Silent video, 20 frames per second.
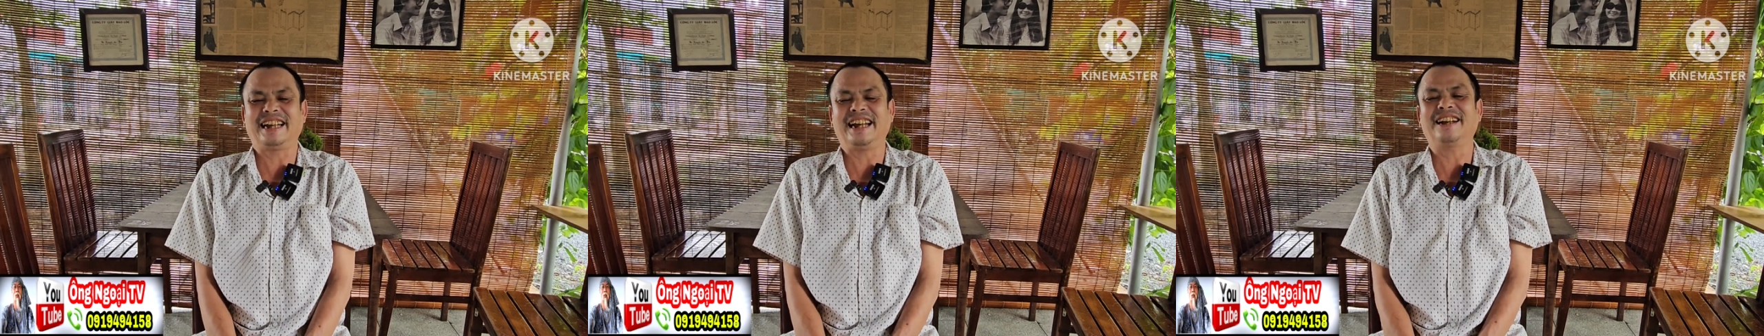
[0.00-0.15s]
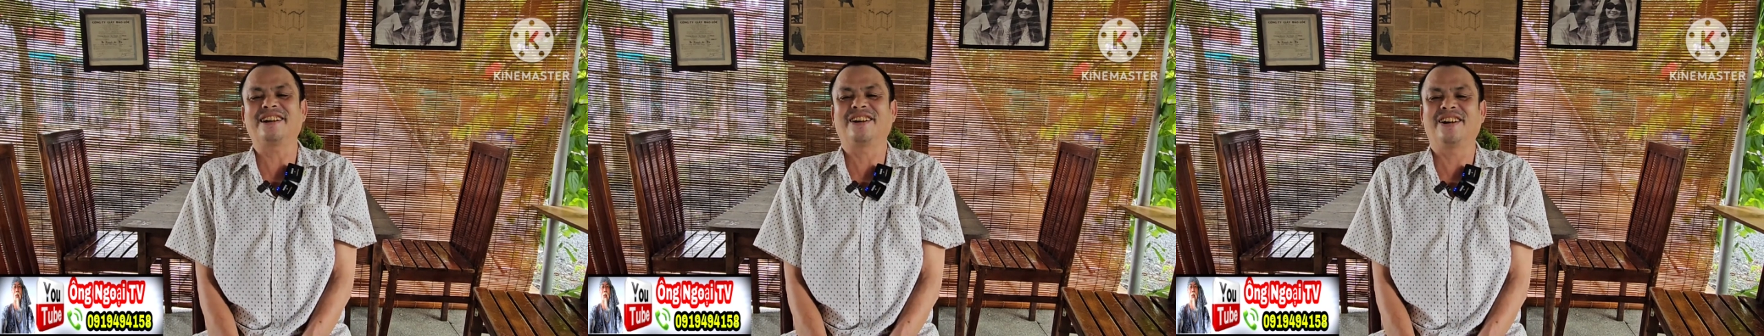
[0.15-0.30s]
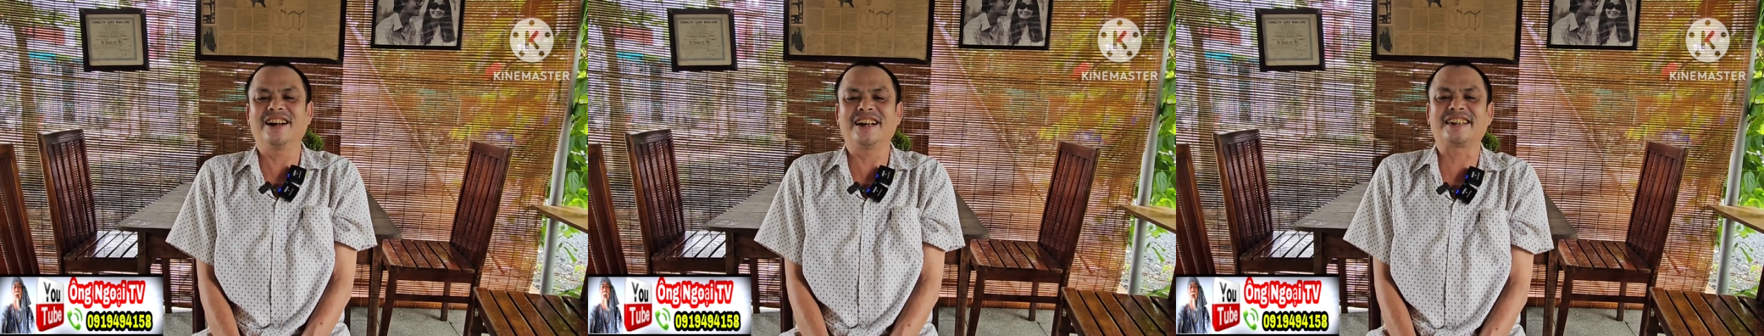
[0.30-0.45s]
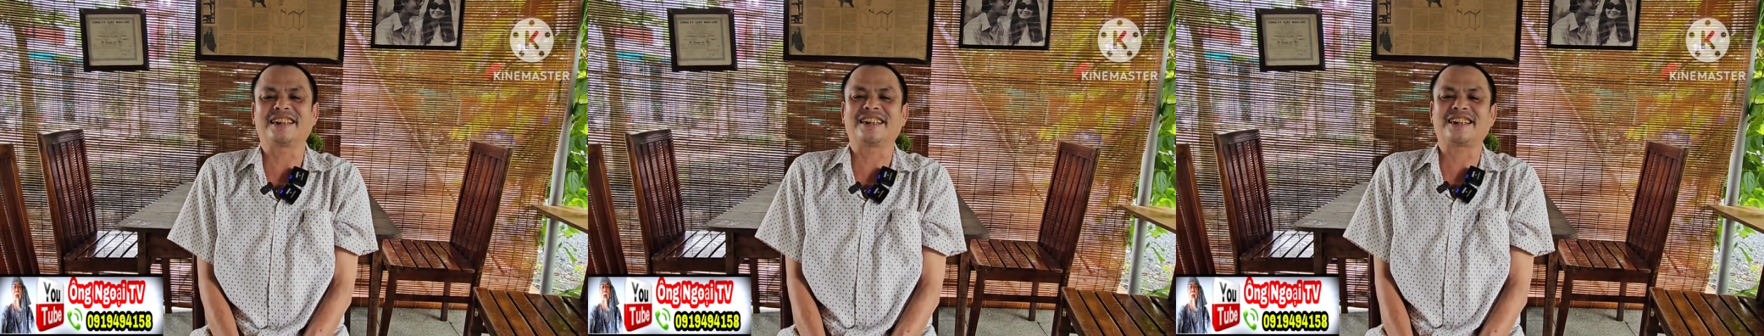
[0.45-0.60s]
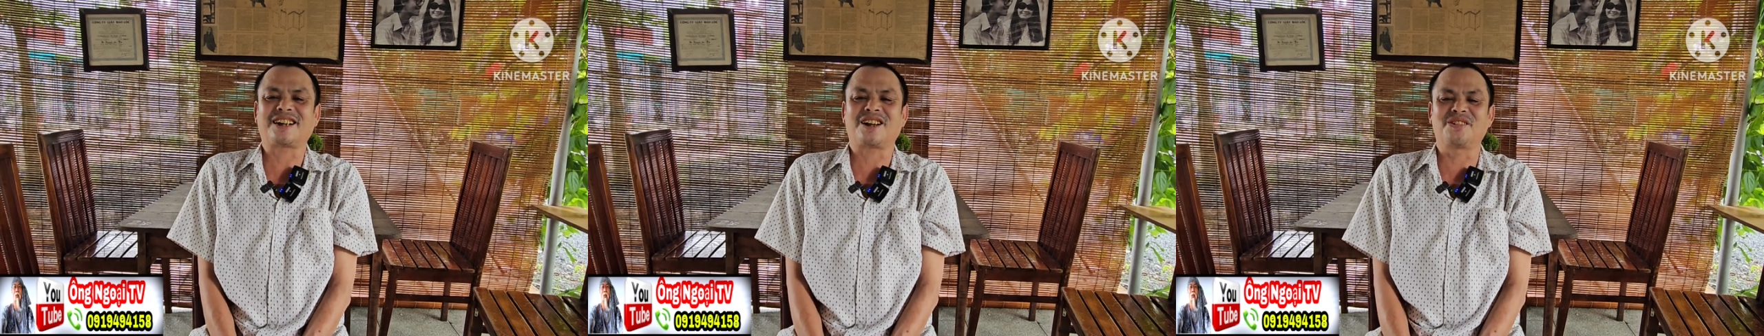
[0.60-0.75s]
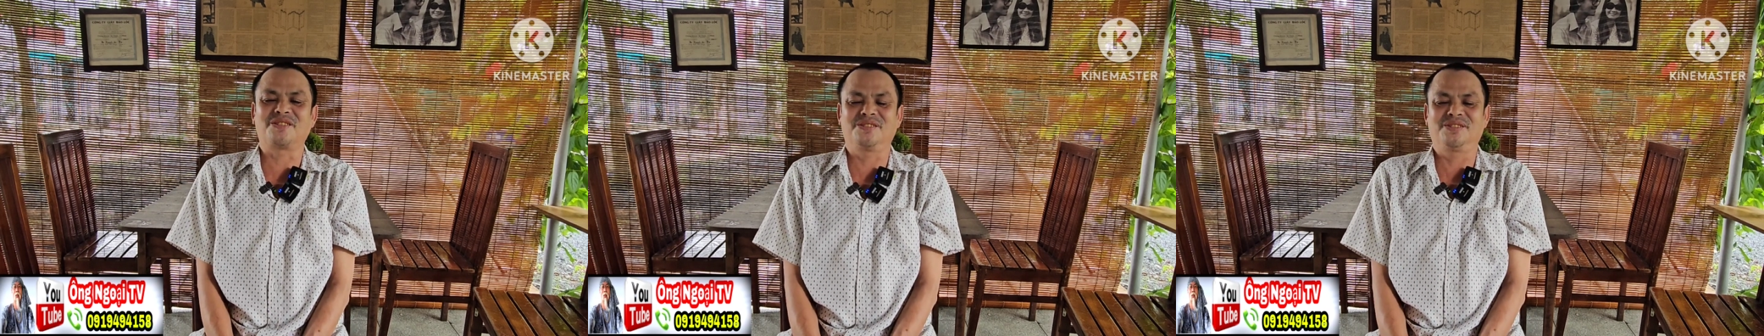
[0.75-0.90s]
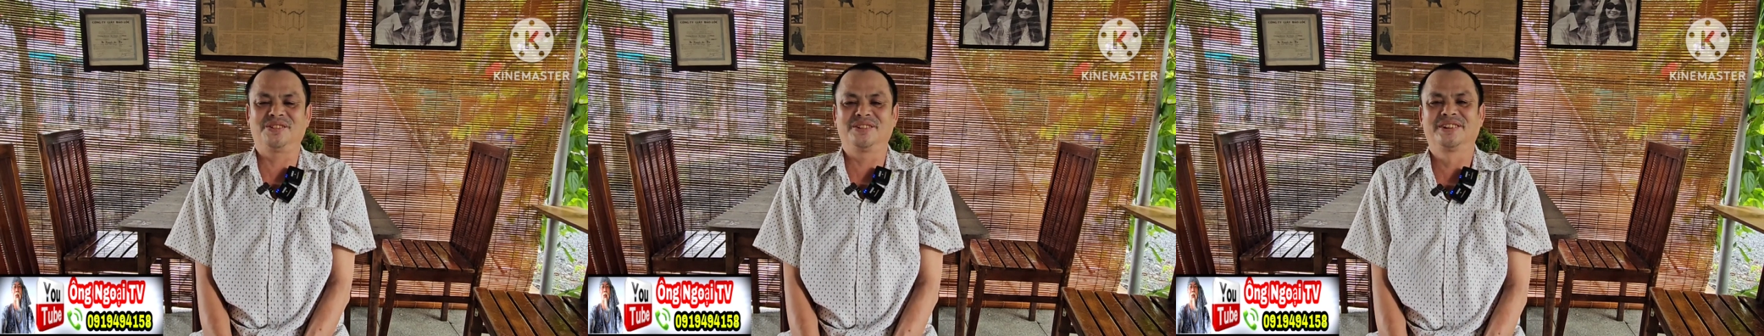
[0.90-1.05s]
ké, thôi chứ
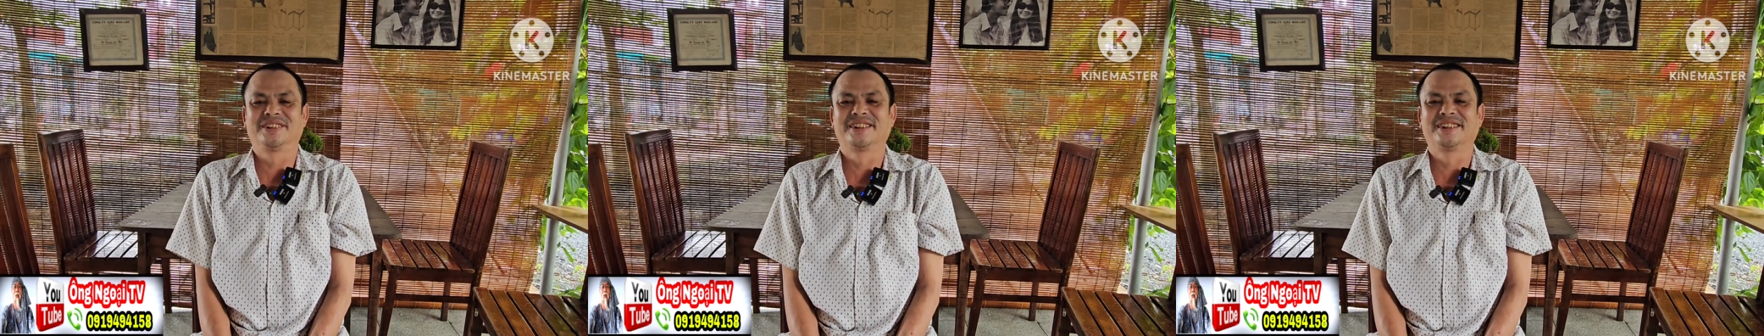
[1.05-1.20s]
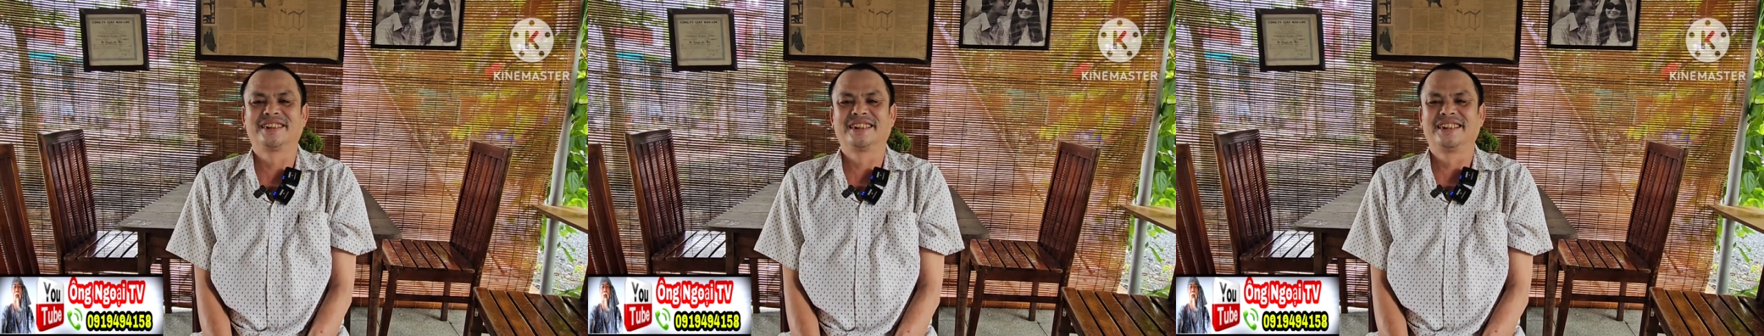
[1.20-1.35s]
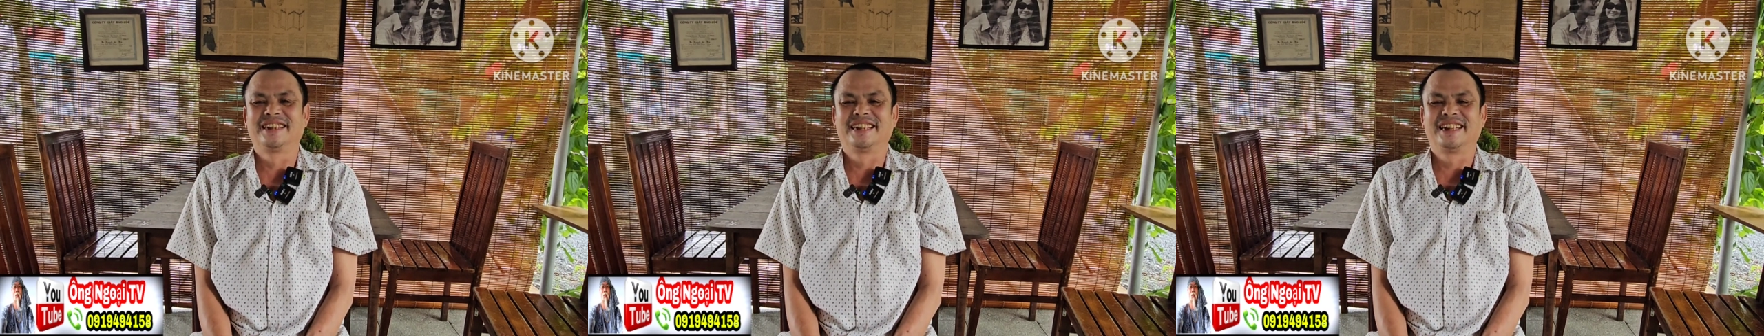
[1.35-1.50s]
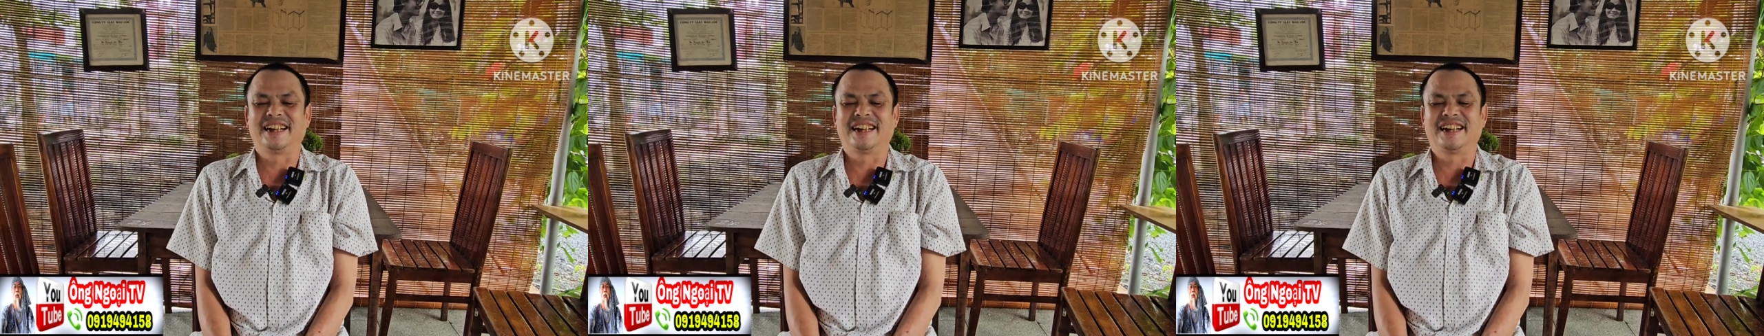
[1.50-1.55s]
không kinh doanh bất động